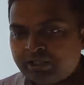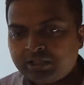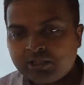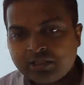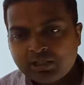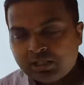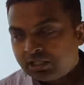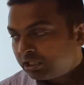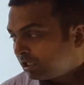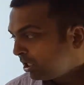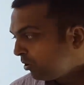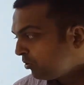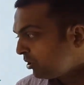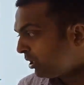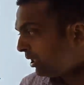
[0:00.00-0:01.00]
के
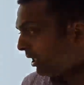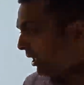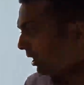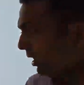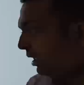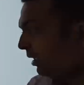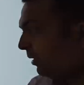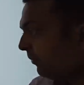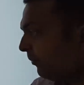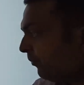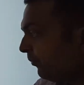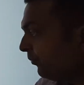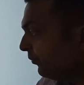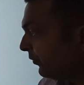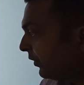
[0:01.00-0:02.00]
सर्वोच्च न्यायालय
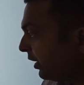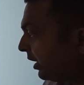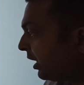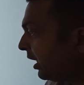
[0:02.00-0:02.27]
के